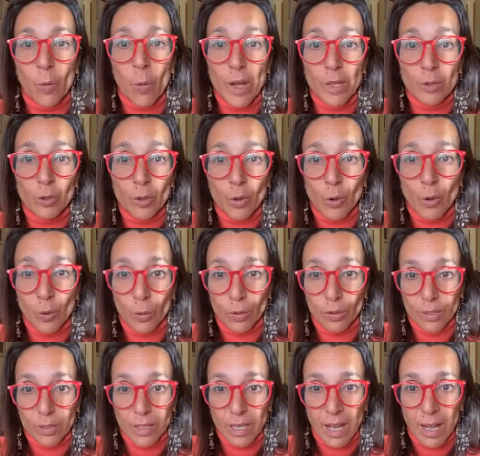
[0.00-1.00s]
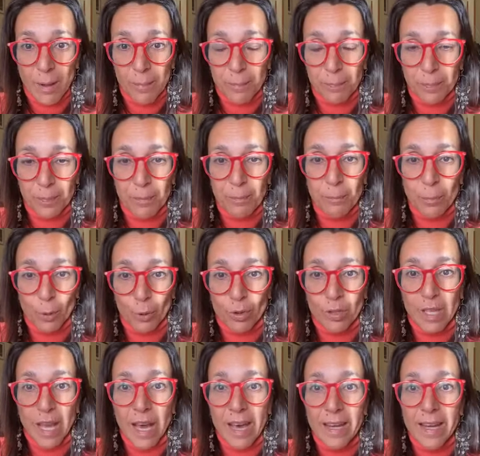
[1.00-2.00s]
quanto conta
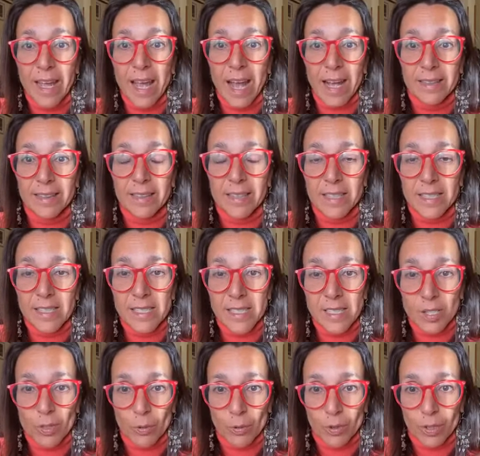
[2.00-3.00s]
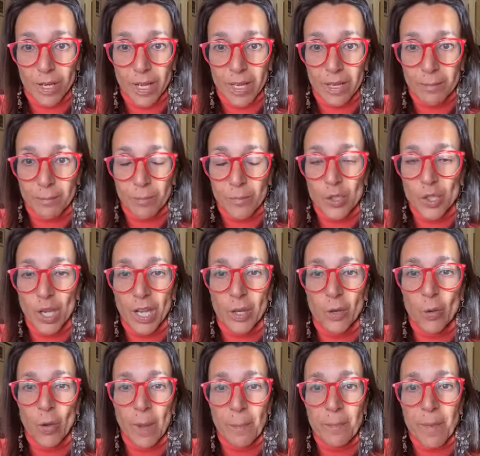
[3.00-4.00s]
portare attenzione? Cioè
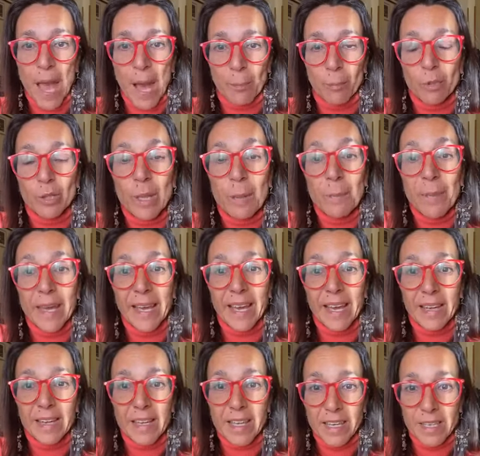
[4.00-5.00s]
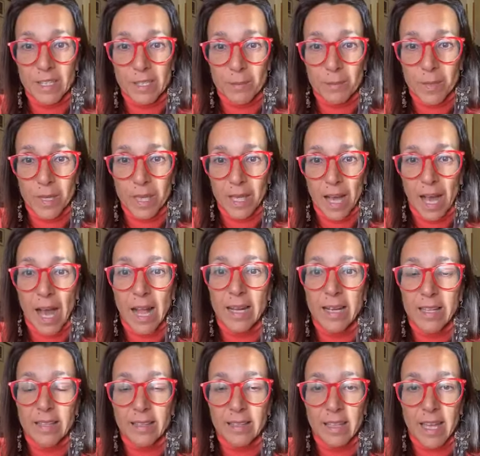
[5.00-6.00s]
noi abbiamo dei meccanismi
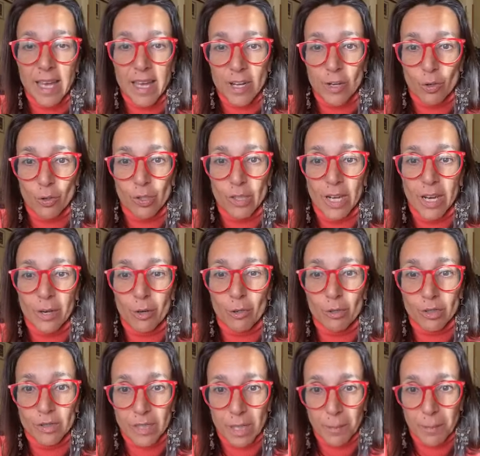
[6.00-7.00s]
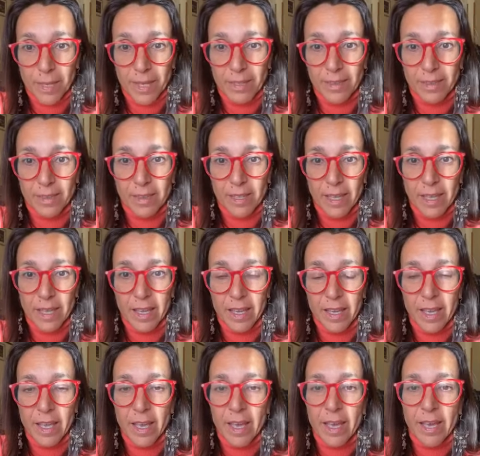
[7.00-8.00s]
all'interno della nostra mente
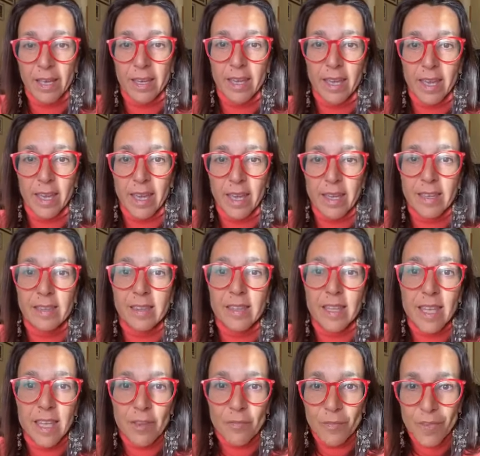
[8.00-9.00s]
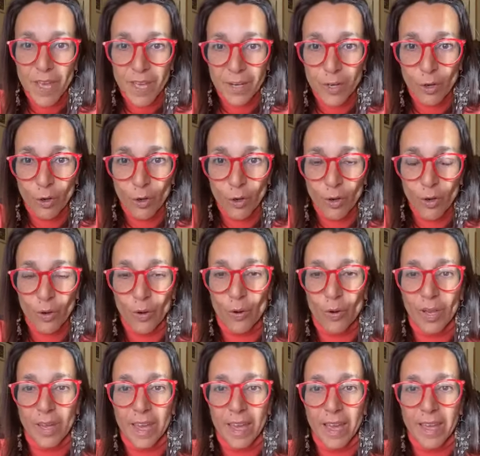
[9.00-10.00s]
che deviano,
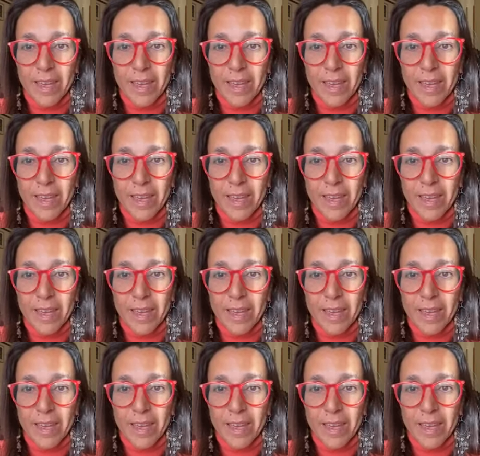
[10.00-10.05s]
ok?